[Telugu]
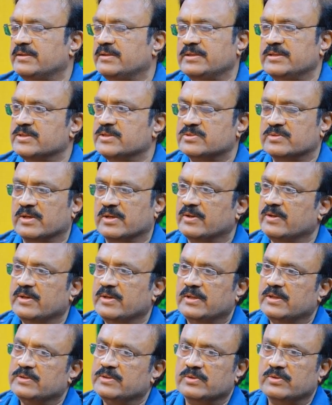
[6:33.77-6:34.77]
తీసేసుకున్నారు
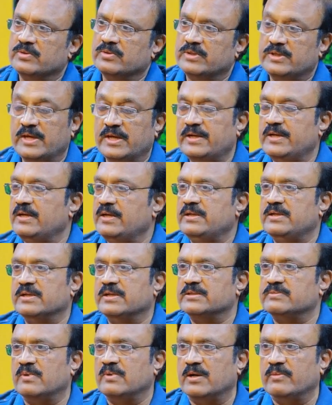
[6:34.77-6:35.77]
సో దే డిడ్
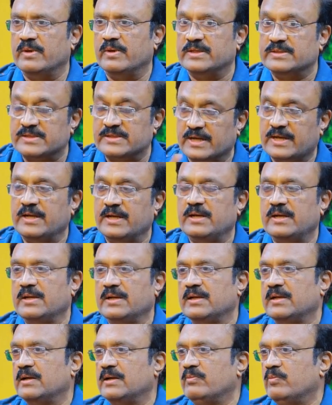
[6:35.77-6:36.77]
స్మార్ట్ బయింగ్
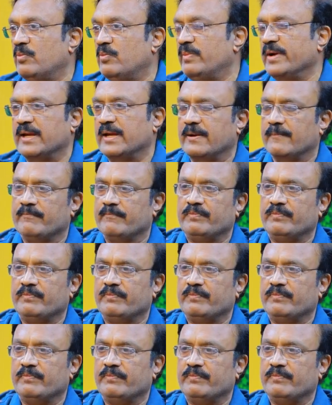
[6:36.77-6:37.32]
సెకండ్ ముంబై